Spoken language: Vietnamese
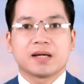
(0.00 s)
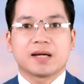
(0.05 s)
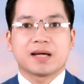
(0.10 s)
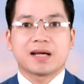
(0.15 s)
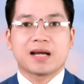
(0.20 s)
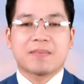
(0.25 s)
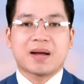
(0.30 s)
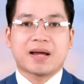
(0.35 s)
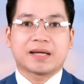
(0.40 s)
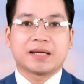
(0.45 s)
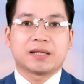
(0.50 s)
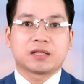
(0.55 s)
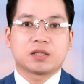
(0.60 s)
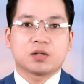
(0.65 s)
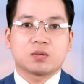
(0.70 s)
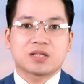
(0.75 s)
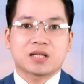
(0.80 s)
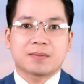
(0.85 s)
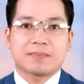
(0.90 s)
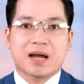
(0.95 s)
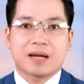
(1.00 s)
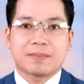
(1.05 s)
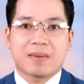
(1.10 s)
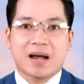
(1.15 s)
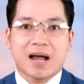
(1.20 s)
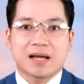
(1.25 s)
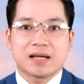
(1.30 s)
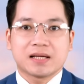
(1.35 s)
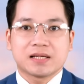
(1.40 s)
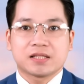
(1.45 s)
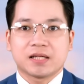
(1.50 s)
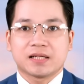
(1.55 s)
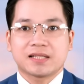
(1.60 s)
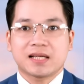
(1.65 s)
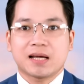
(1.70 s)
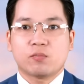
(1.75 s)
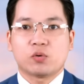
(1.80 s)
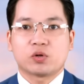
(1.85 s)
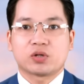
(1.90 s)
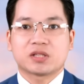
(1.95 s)
Năm hai nghìn không trăm hai mươi ba xảy
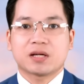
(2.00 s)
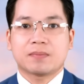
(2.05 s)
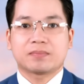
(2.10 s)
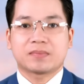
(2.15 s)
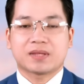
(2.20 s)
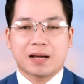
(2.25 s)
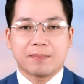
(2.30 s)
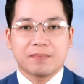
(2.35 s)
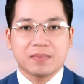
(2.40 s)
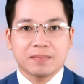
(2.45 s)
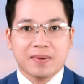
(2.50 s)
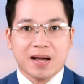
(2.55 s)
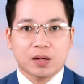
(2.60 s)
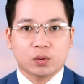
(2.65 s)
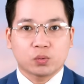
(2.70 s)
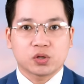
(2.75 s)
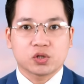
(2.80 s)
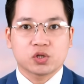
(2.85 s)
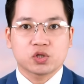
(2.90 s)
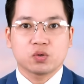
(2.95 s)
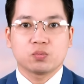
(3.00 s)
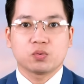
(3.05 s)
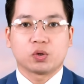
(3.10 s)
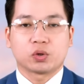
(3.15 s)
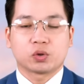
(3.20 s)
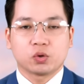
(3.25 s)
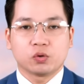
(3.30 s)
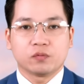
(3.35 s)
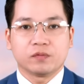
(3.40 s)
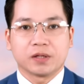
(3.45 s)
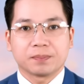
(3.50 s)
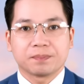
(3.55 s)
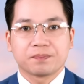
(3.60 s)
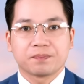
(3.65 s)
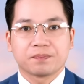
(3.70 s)
ra một trăm tám mươi ba cuộc xung đột khu vực.